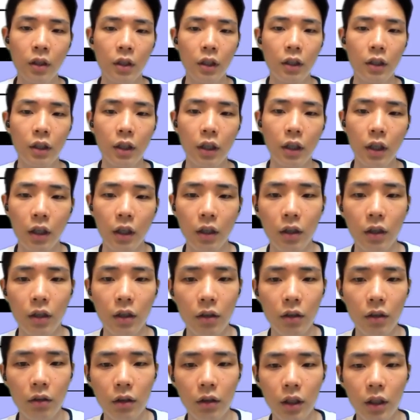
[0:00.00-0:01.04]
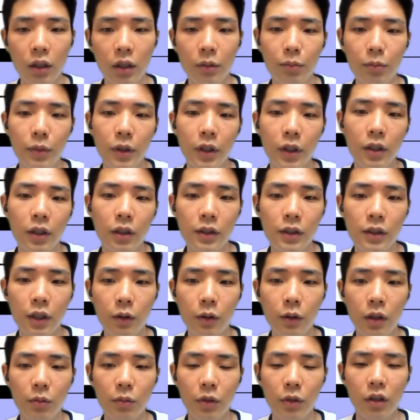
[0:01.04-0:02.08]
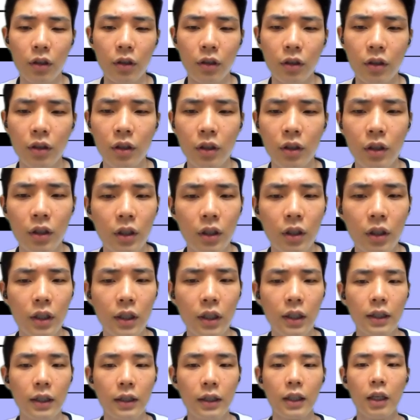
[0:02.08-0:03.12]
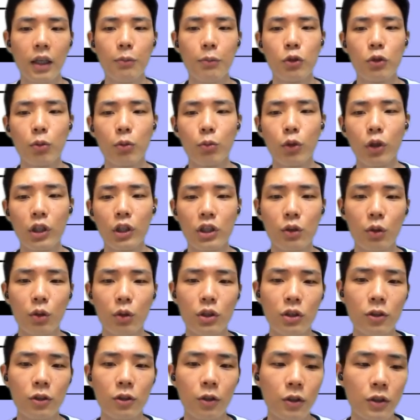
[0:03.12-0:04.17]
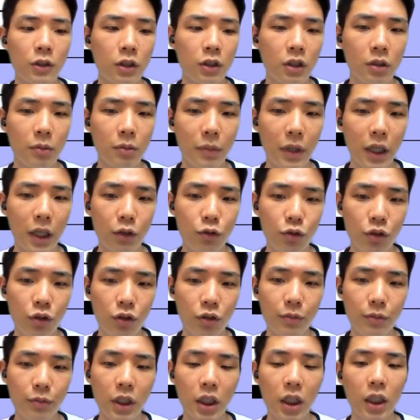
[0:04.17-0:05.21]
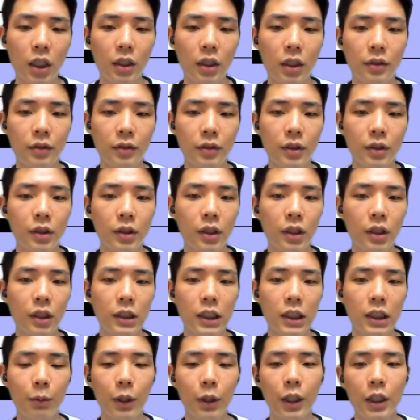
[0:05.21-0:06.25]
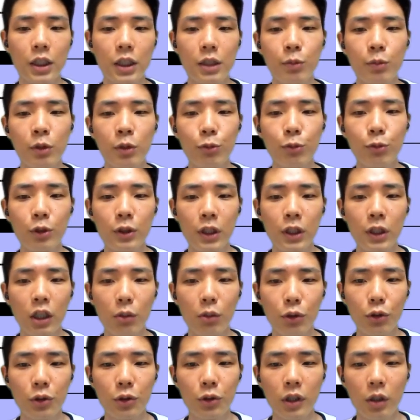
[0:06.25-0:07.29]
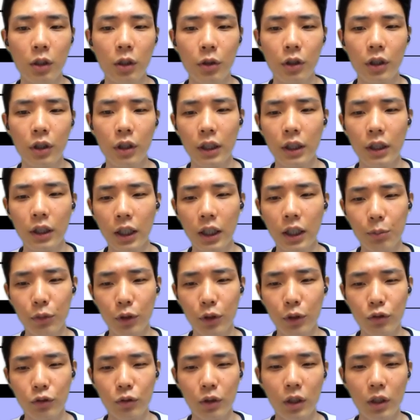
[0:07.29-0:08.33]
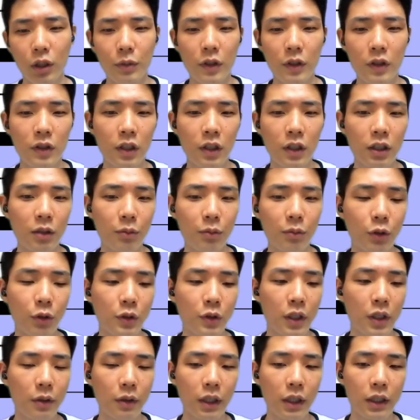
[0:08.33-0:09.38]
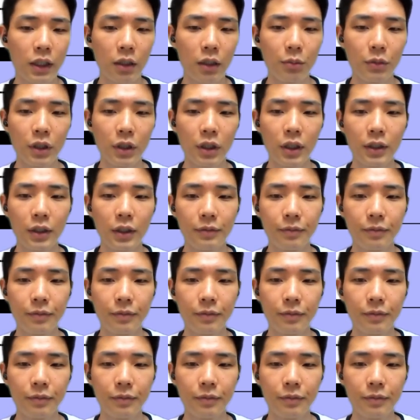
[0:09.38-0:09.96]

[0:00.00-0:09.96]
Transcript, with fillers: 이때 타입바를 사용하면 타입 정보가 지워지는 것을 막을 수 있습니다. 자바나 1 0불을 사용해 보셨다면 타입 변수와 비슷한 의미로 사용 가능합니다.